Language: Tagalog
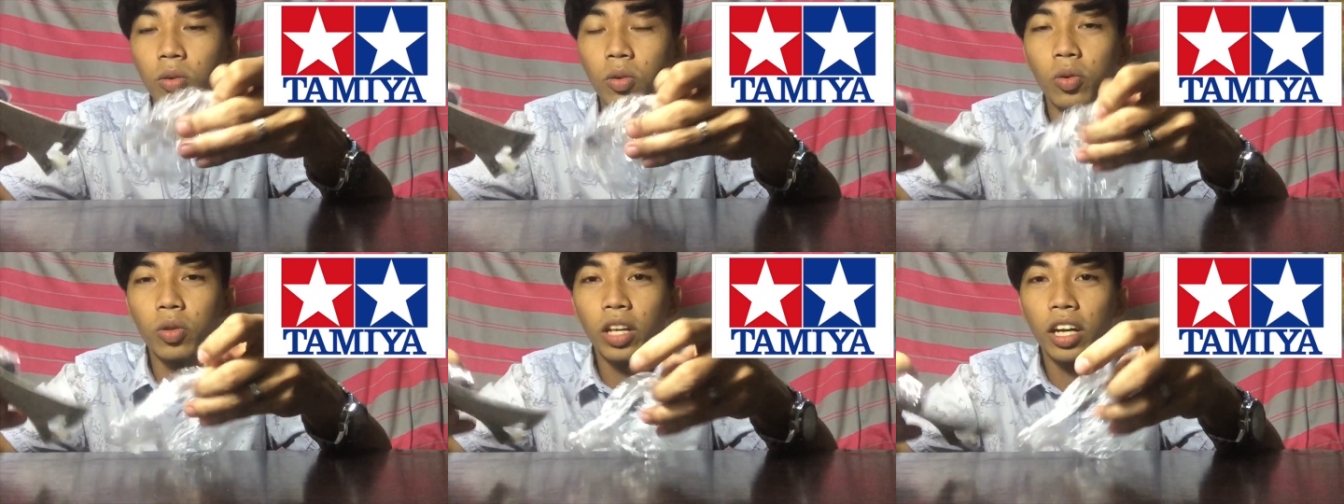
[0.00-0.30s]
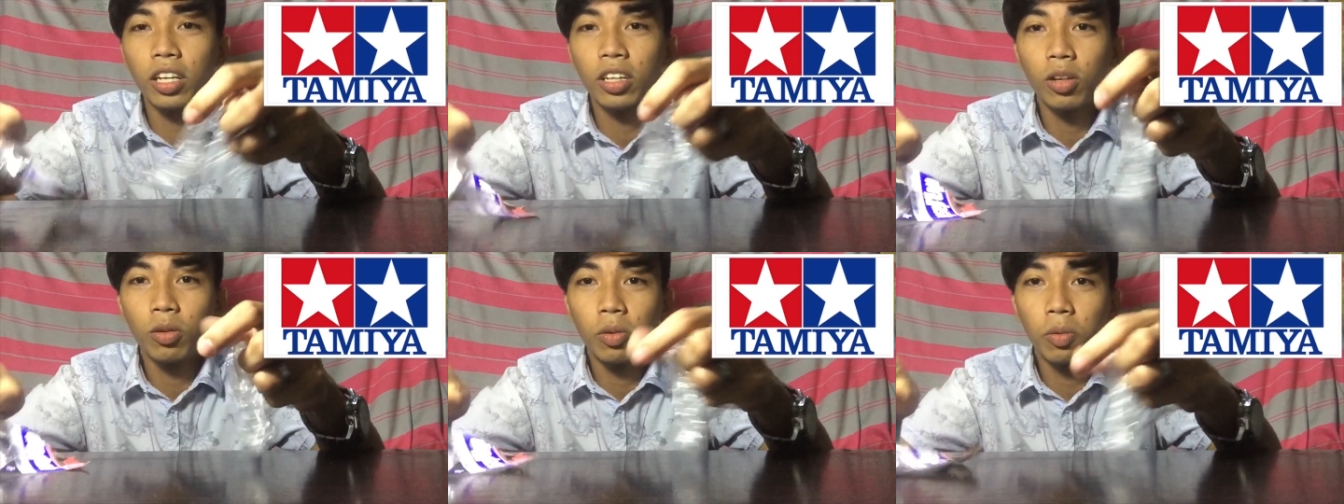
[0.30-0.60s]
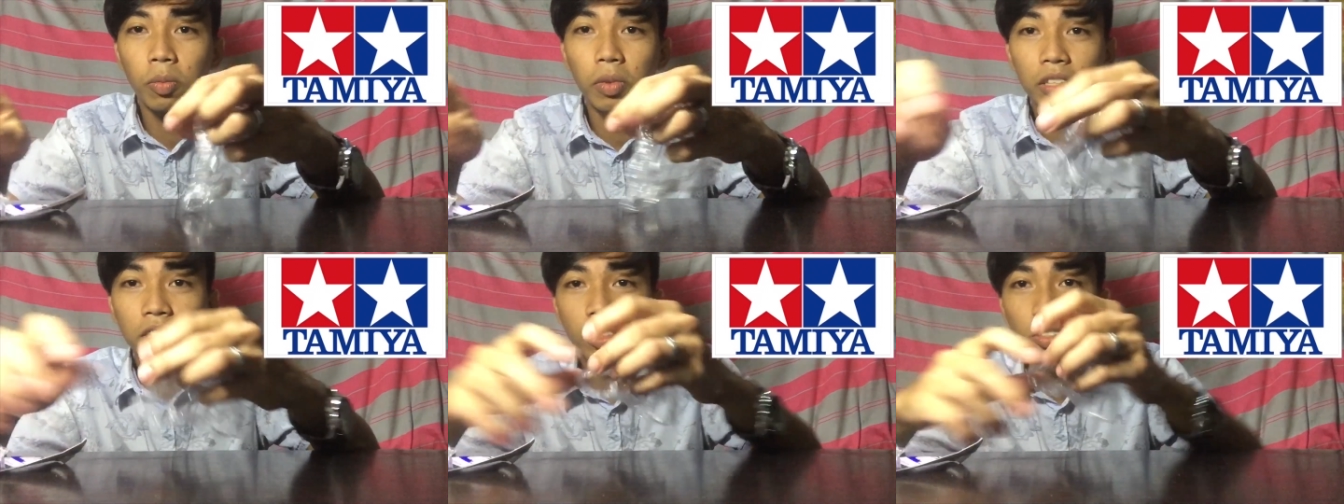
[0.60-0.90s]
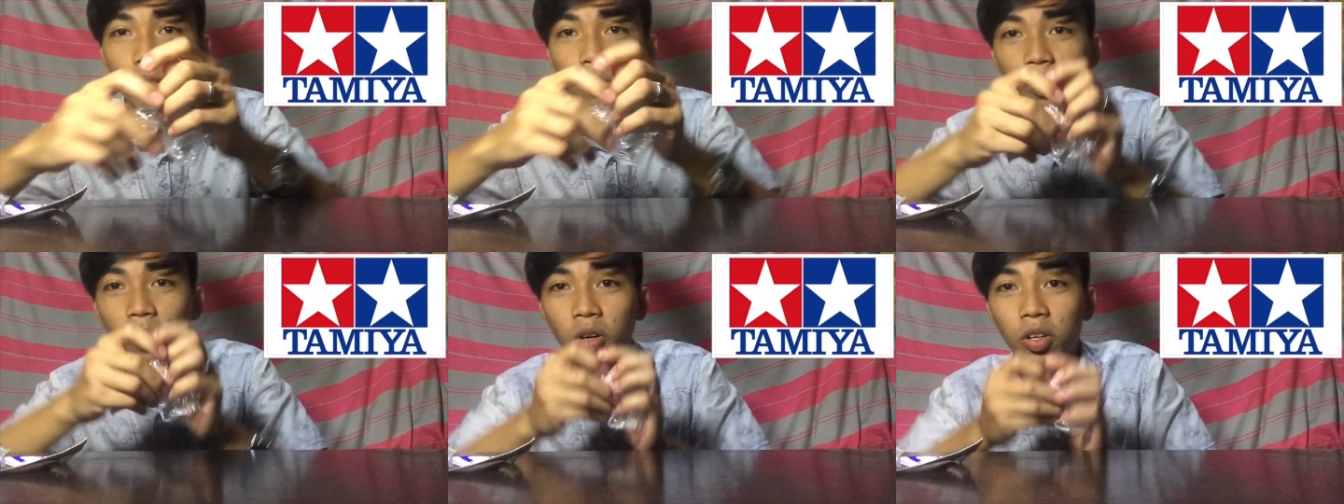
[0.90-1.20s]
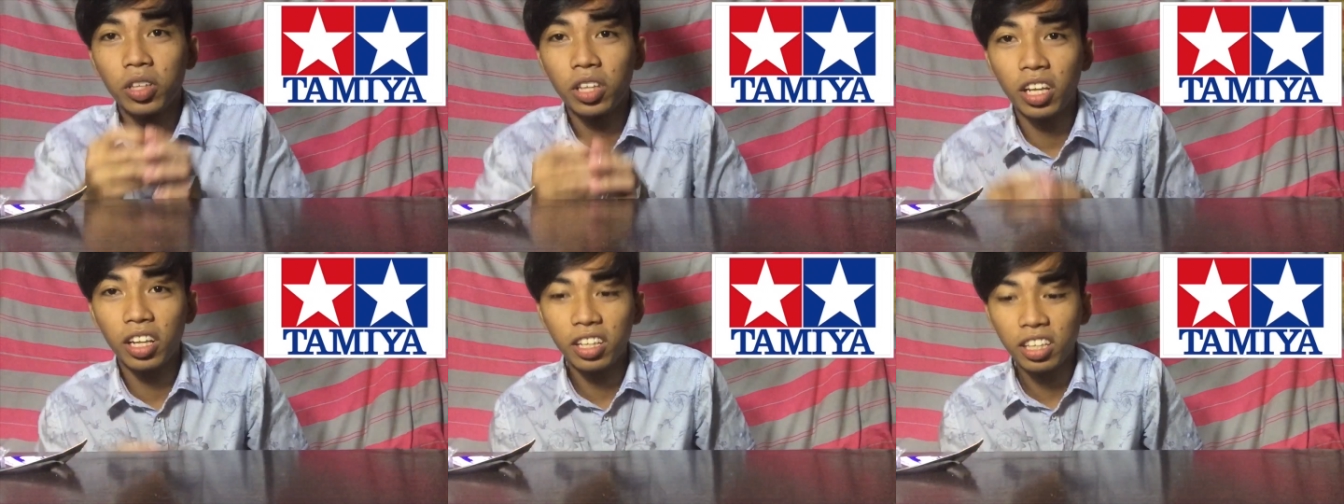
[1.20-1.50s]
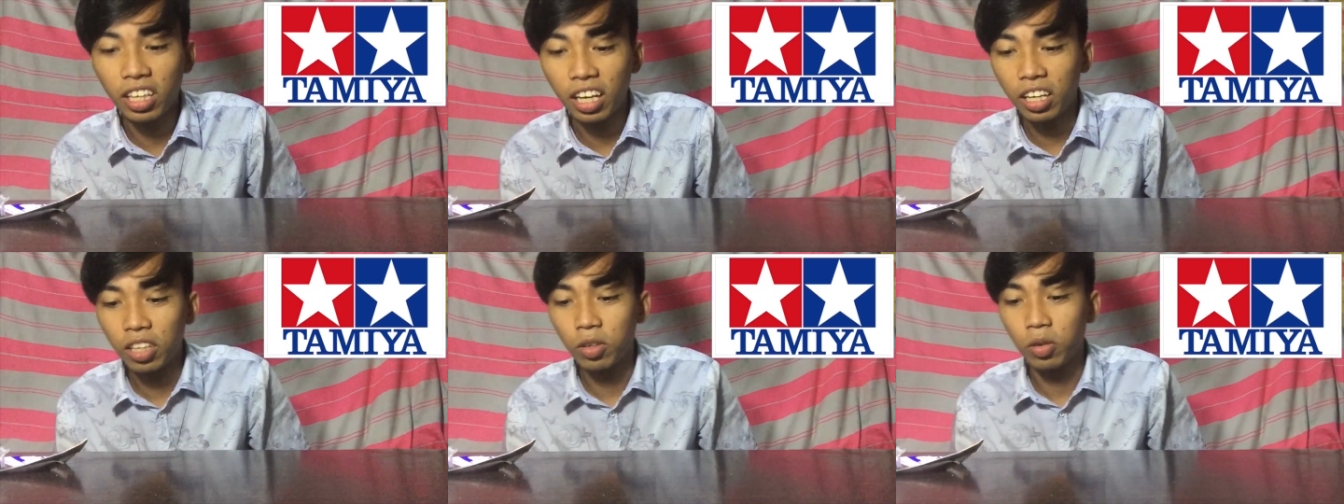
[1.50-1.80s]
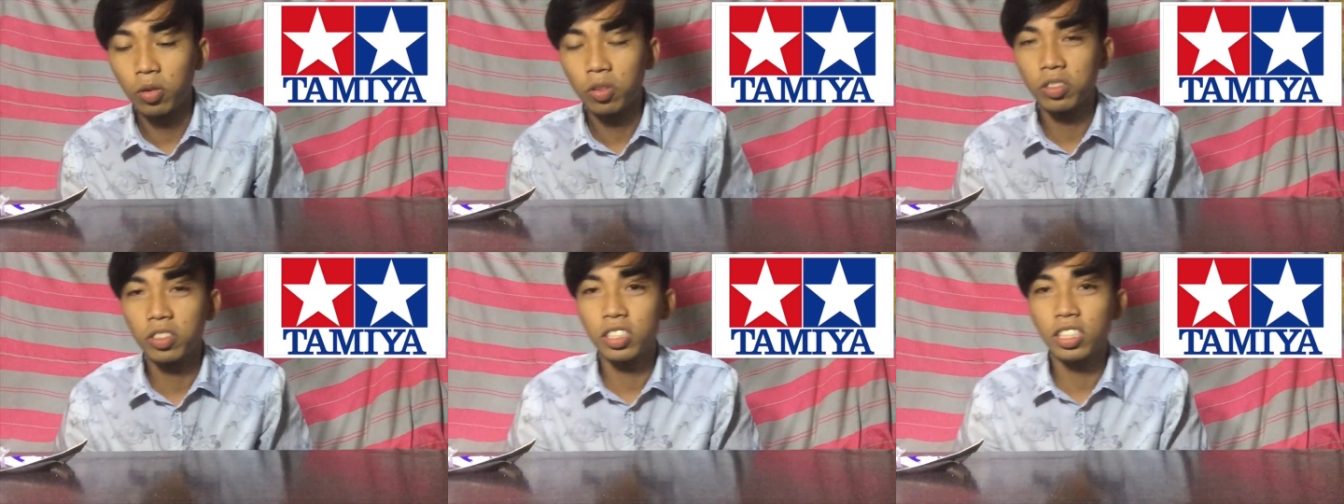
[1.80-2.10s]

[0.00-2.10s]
Unang lumabas yung model niya, yung